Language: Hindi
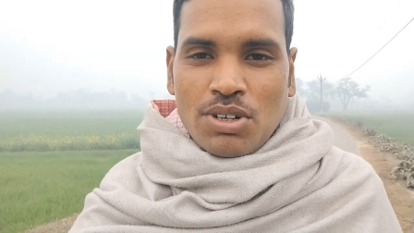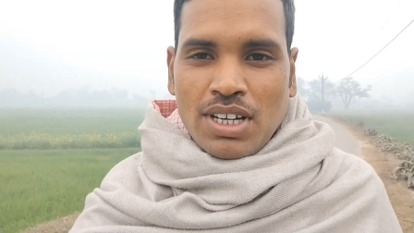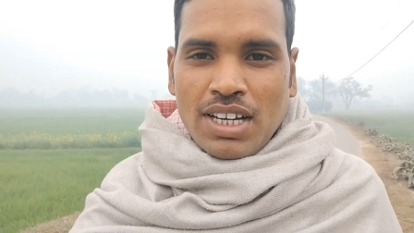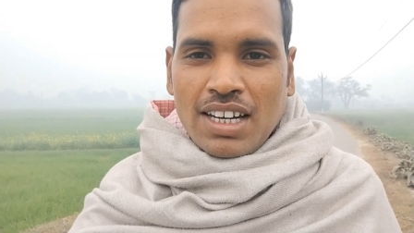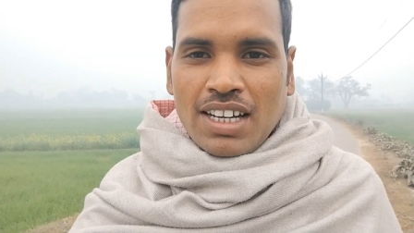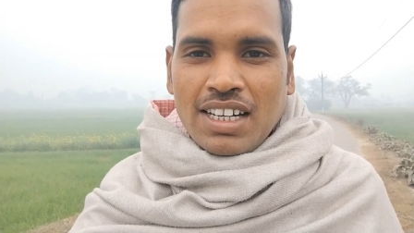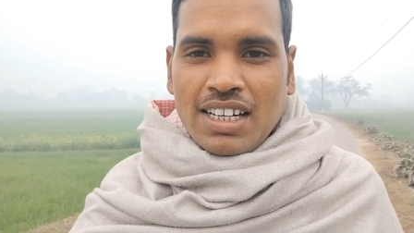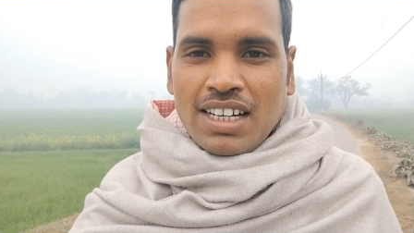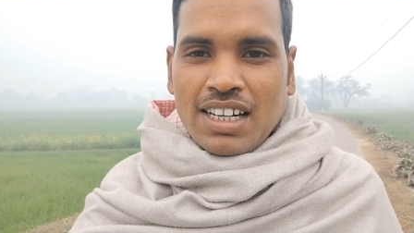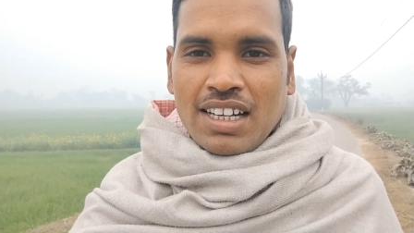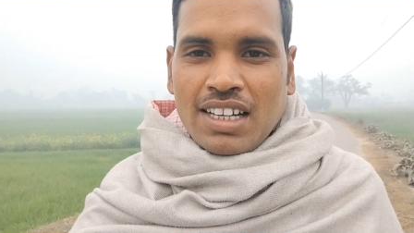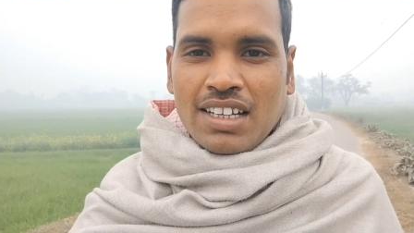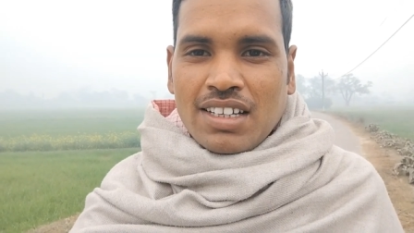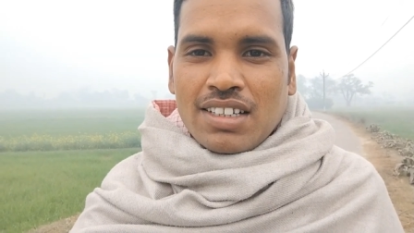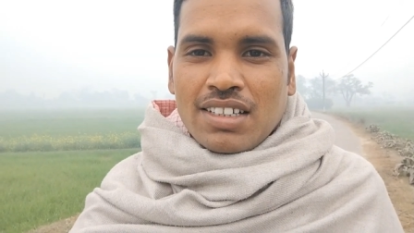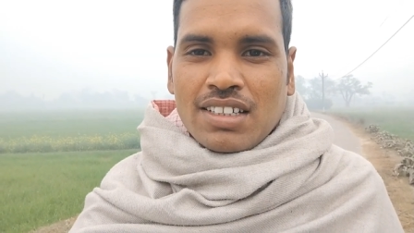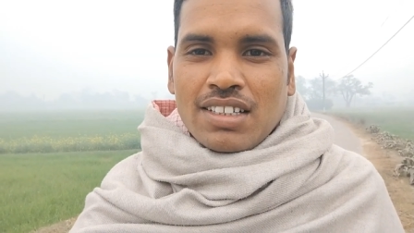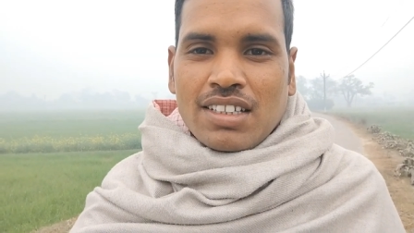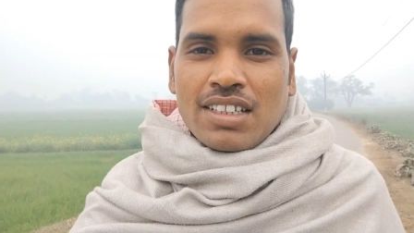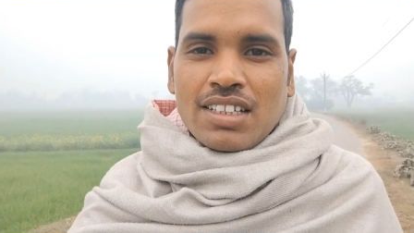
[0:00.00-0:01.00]
होने लगेगा
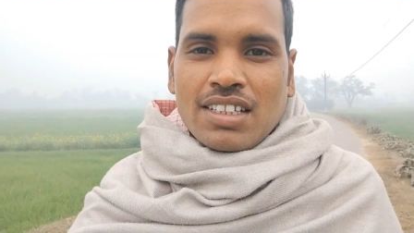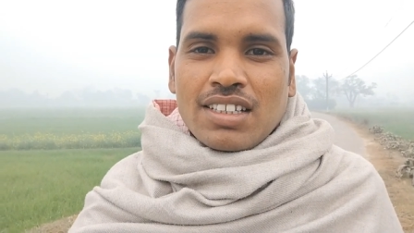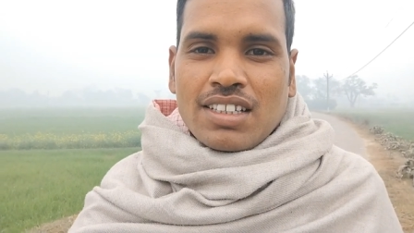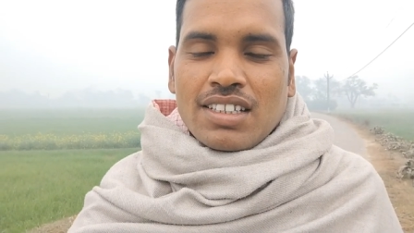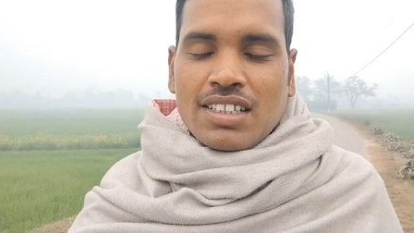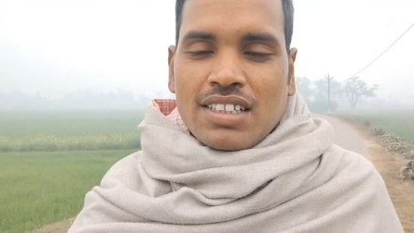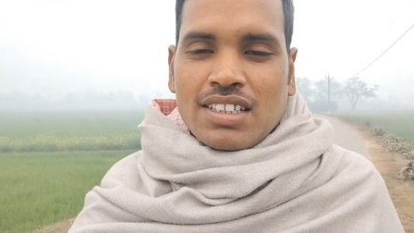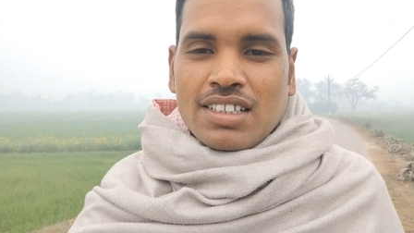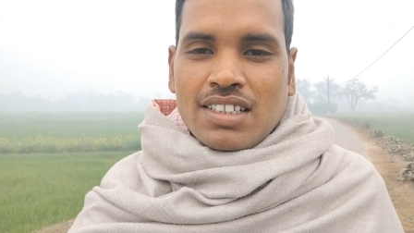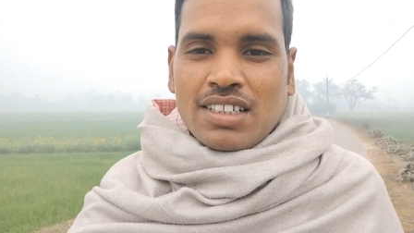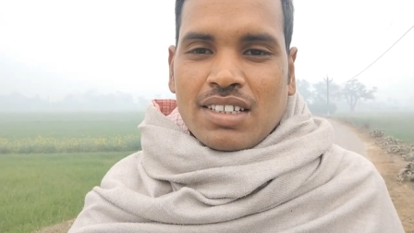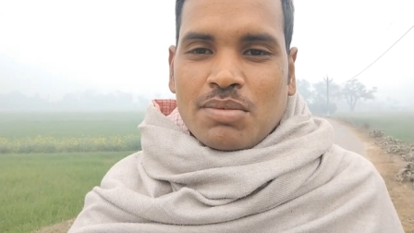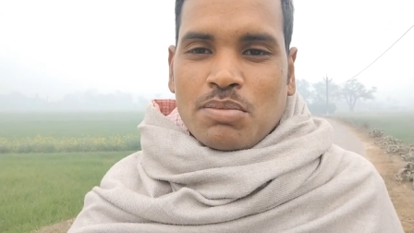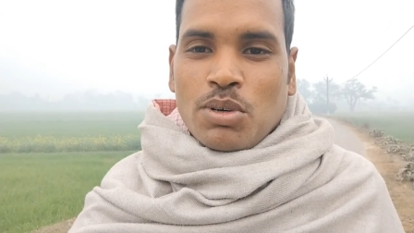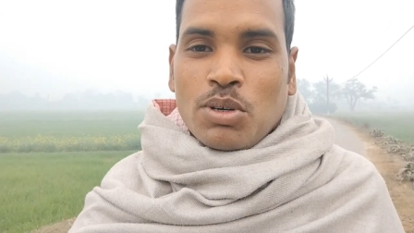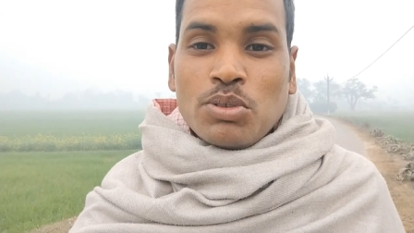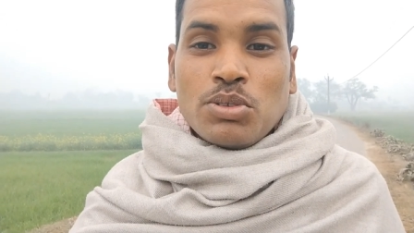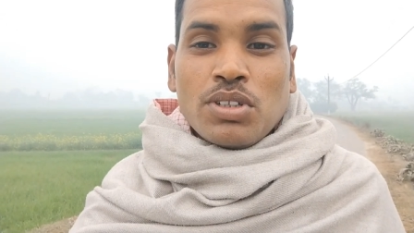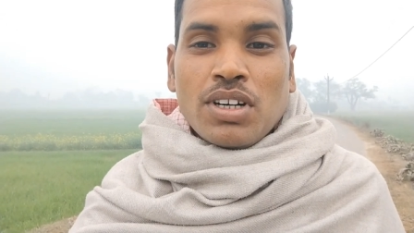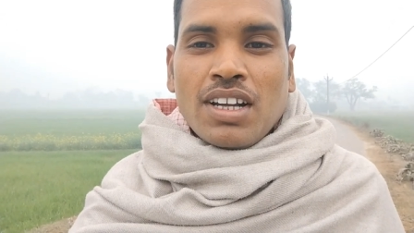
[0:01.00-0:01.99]

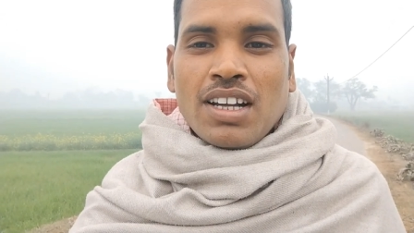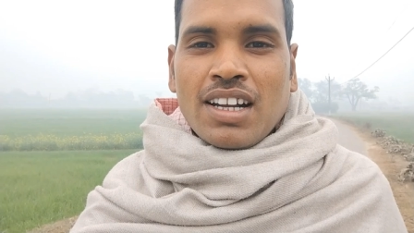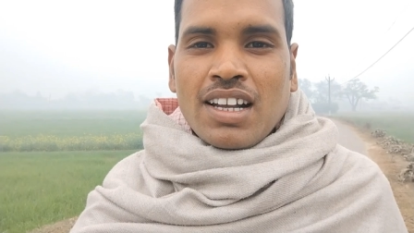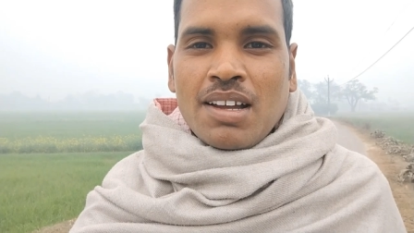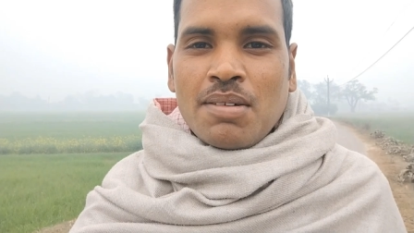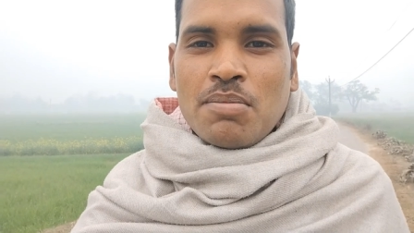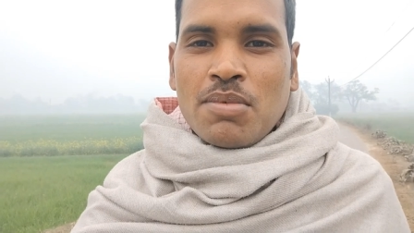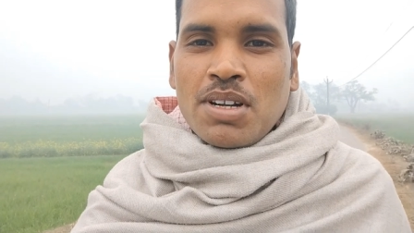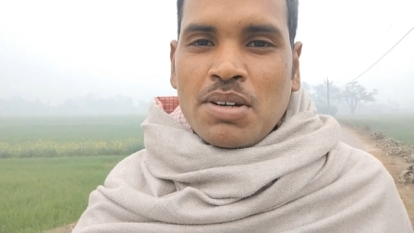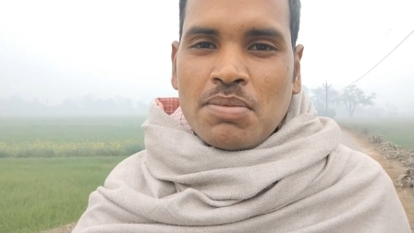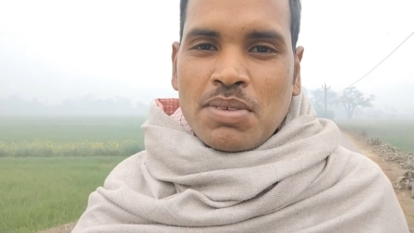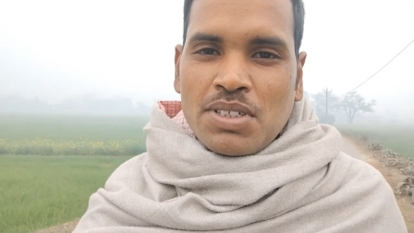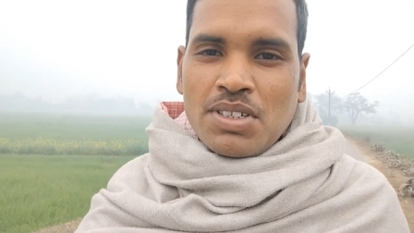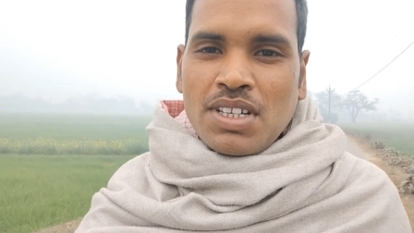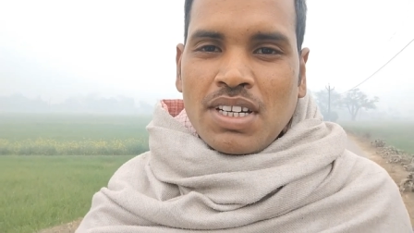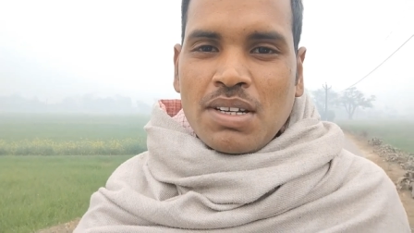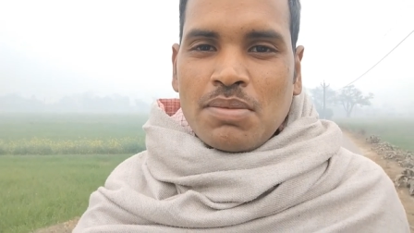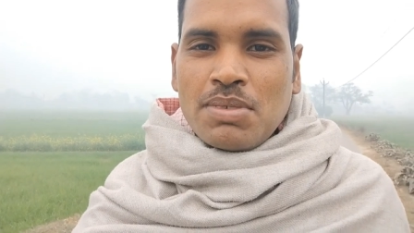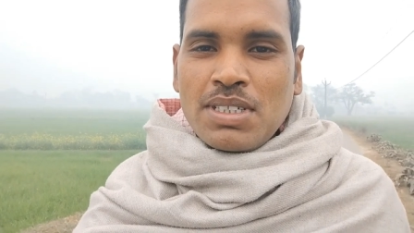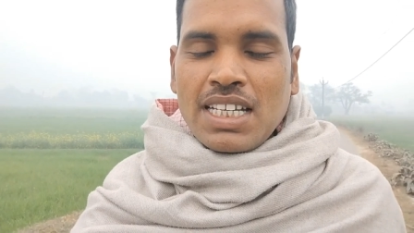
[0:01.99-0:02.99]
बहुत तरह का मन में
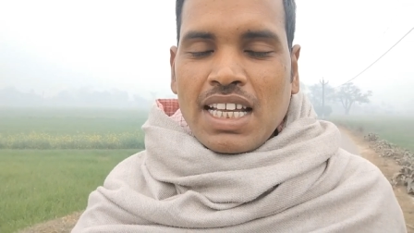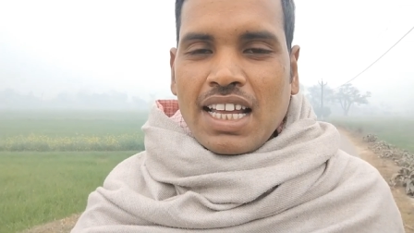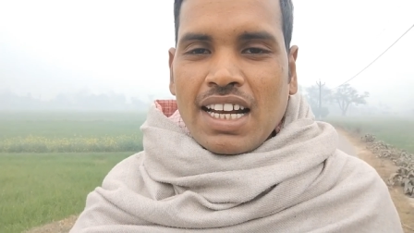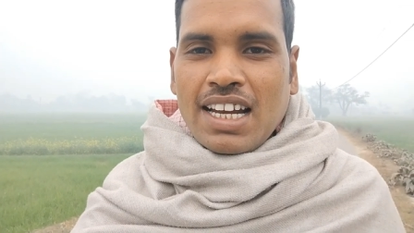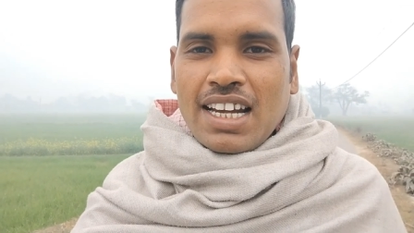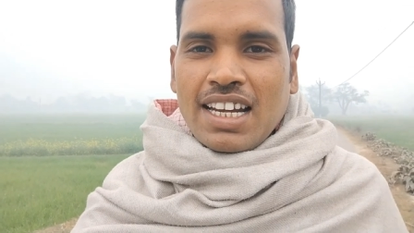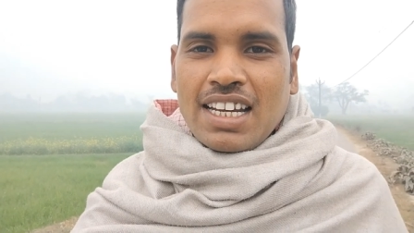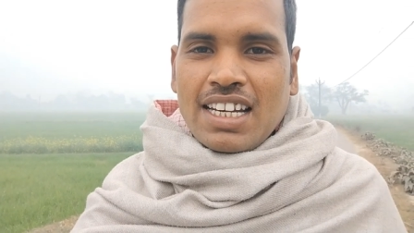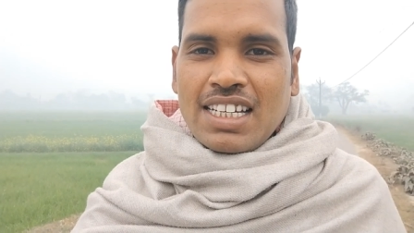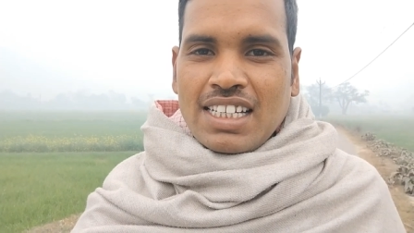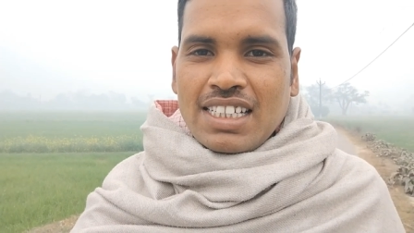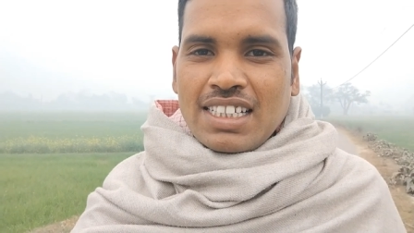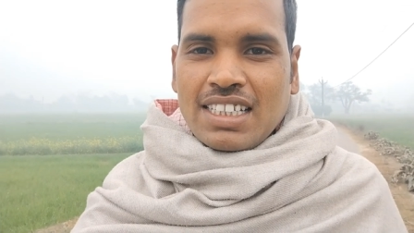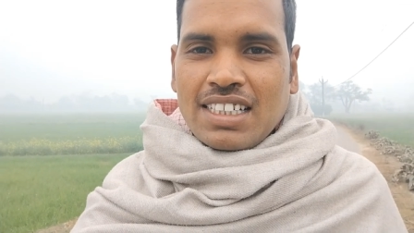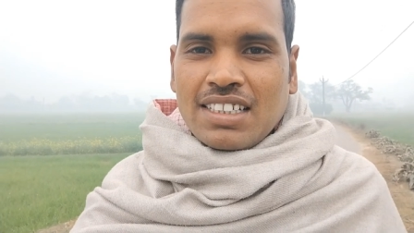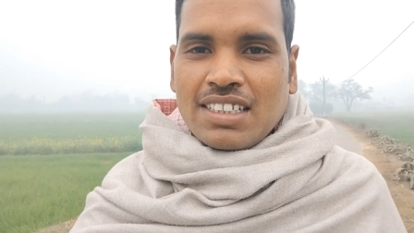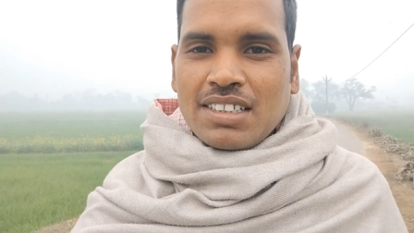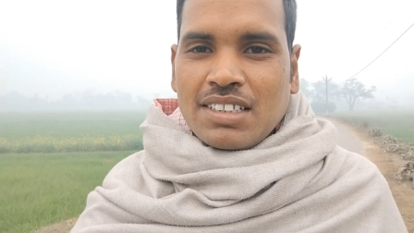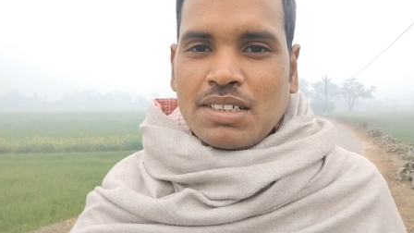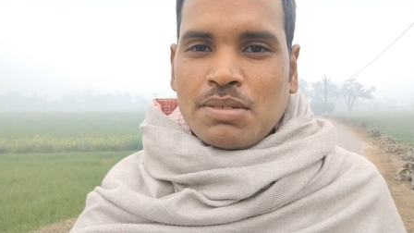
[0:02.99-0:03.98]
जो है ना विचार आने लगेगा